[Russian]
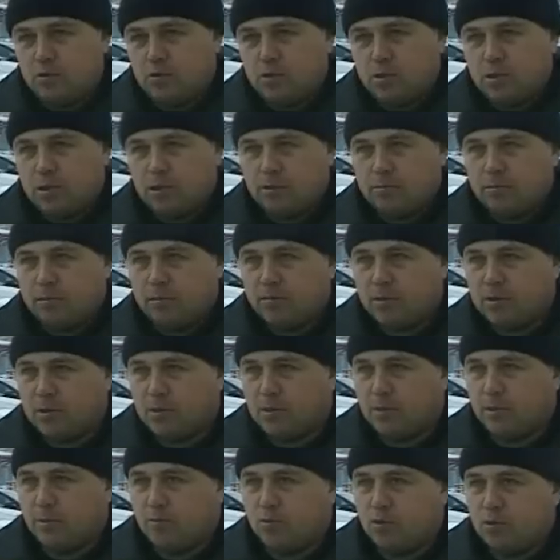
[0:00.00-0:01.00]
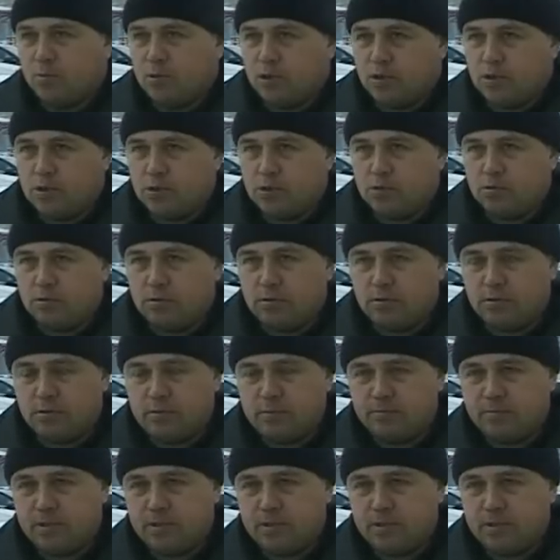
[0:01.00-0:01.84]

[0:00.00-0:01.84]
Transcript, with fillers: мужчина просил о помощи, что,